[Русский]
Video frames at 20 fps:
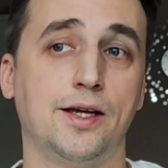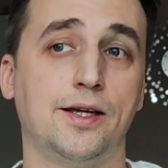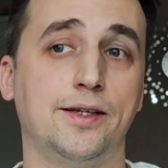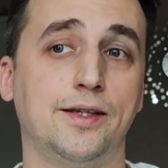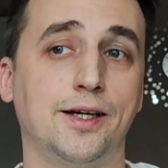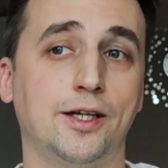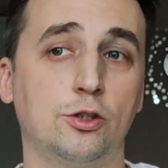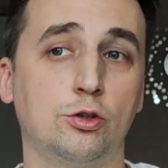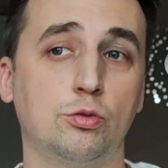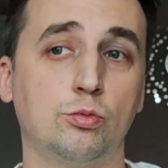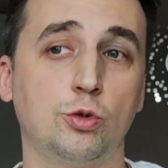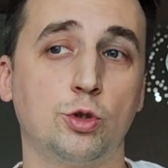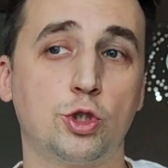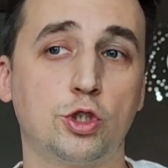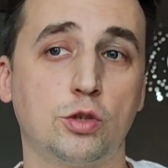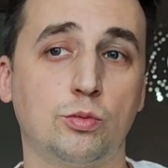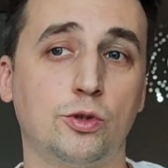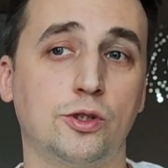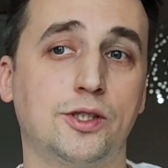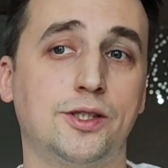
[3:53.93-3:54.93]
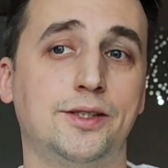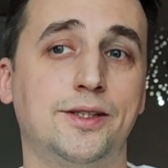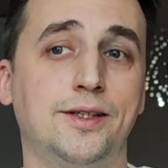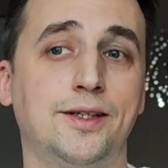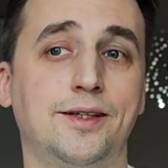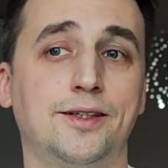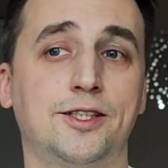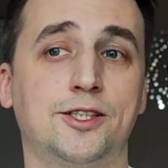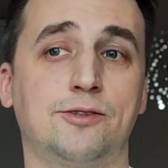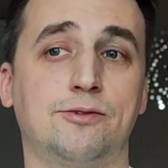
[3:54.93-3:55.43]
Я думаю, что
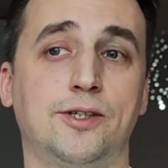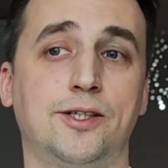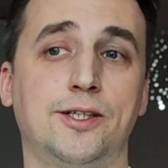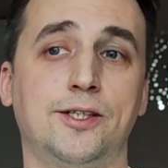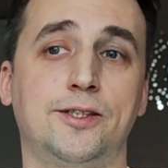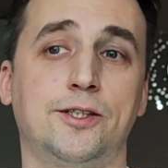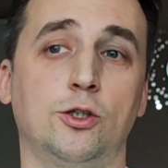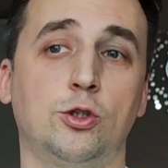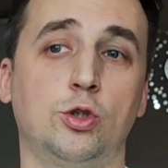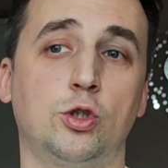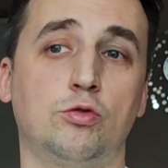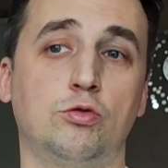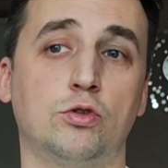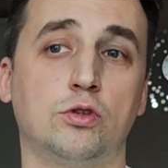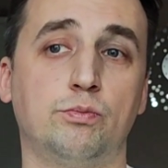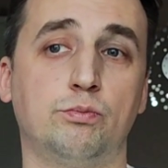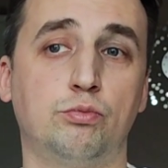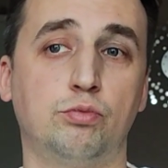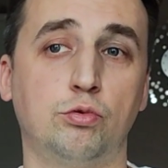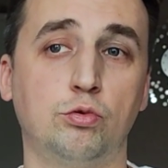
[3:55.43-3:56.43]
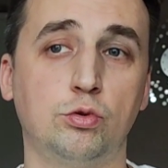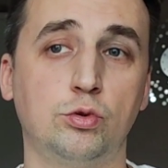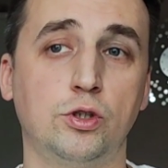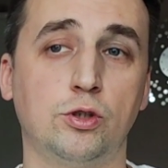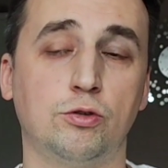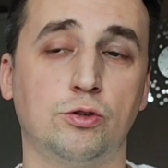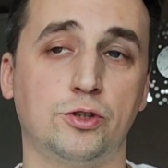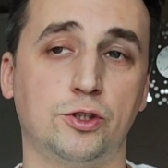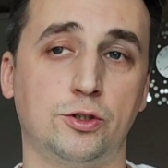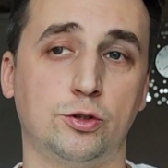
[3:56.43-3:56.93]
благодаря своей такой вот
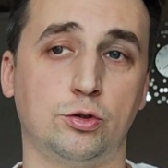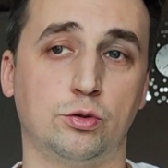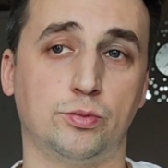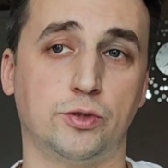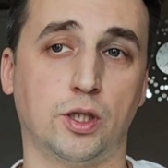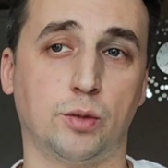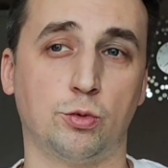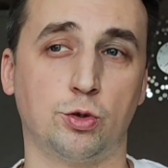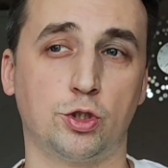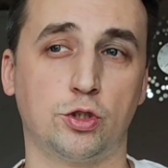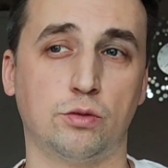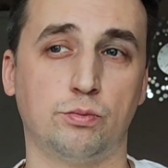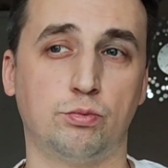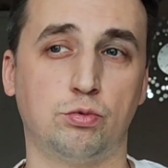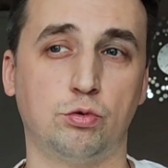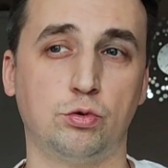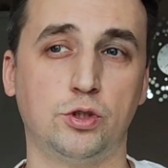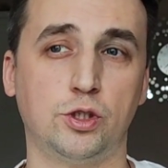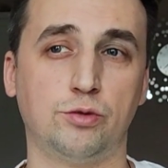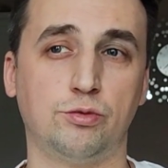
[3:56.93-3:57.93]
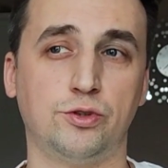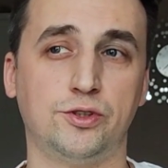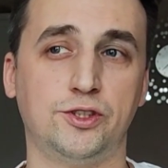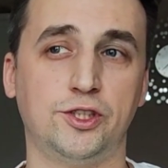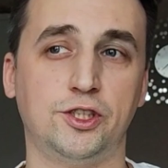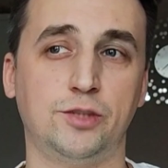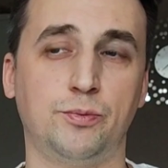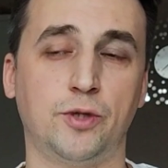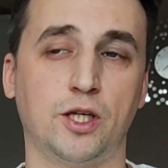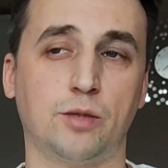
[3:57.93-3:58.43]
пудровостью, потому что пудровость
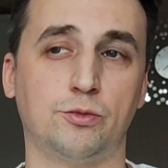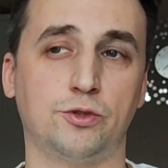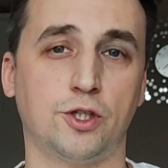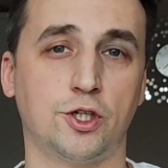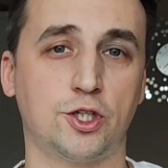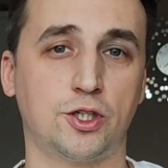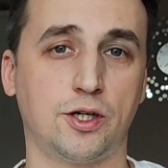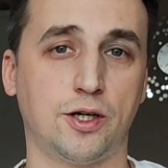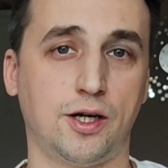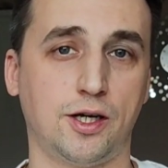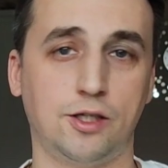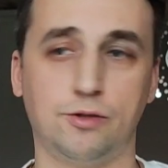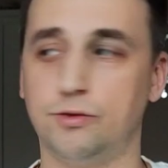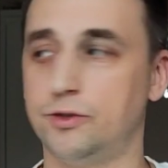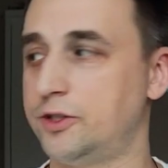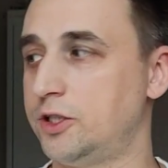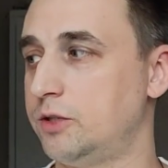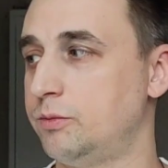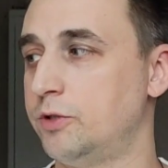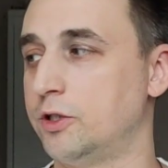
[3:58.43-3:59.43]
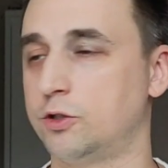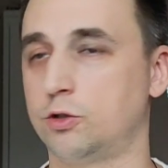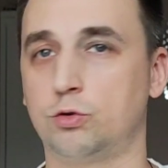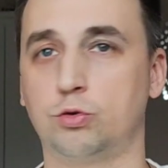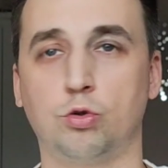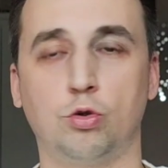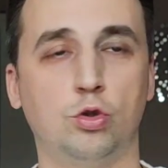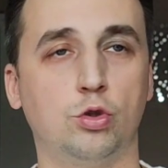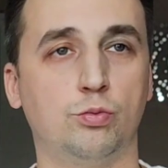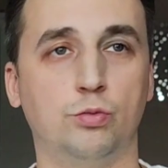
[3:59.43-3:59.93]
здесь прям зашкаливает, ребят,
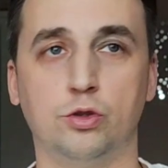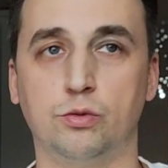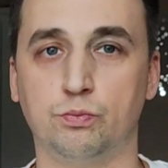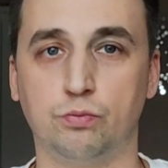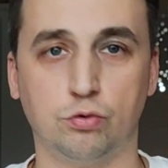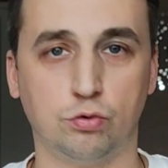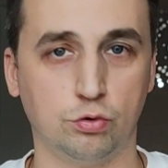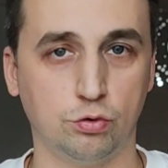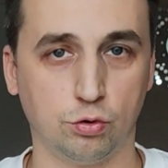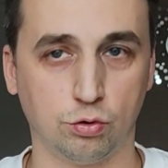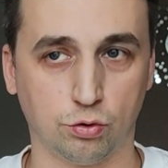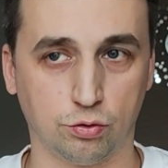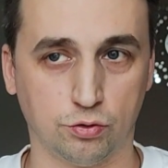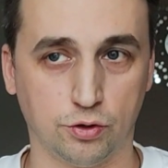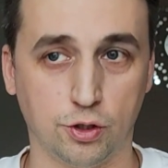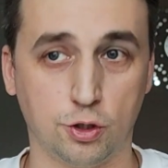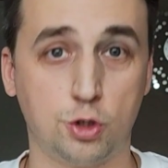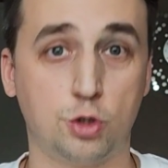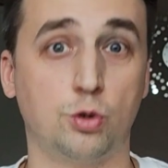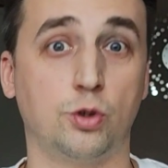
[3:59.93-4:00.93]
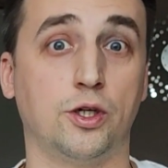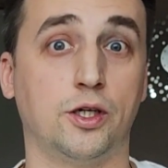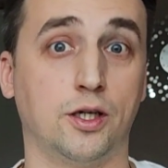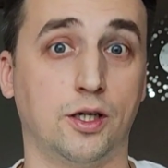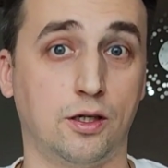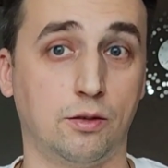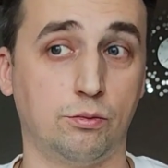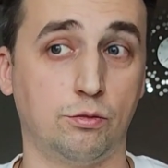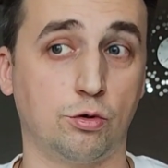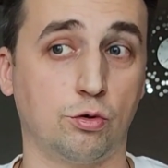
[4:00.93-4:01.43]
кто любит пудру, да еще и
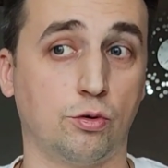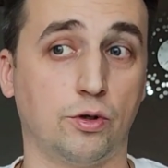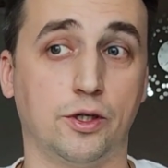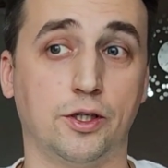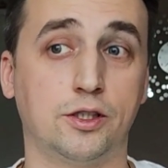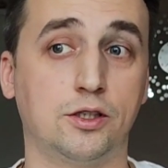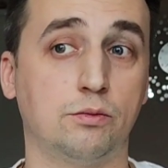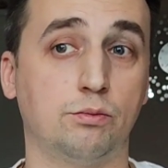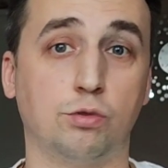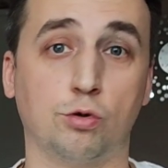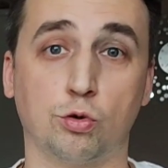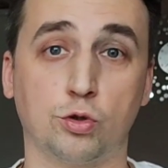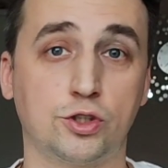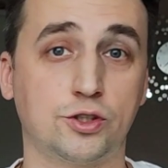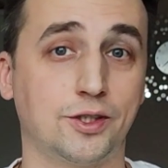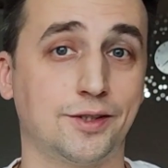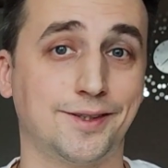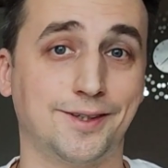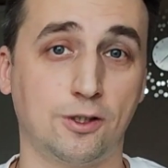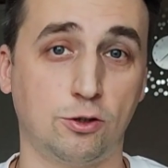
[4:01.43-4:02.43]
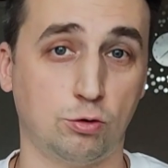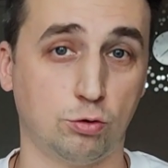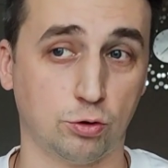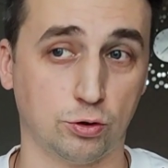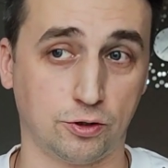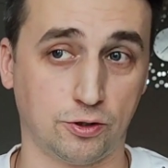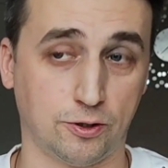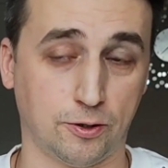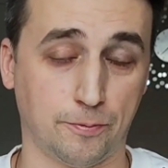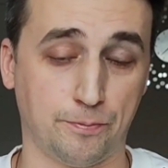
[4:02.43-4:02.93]
амбру, это просто
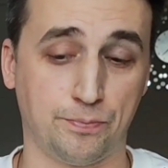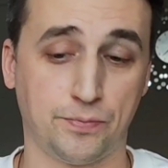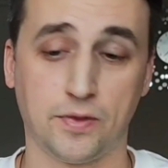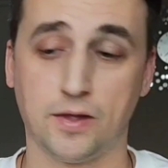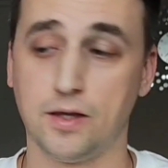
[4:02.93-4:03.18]
находка.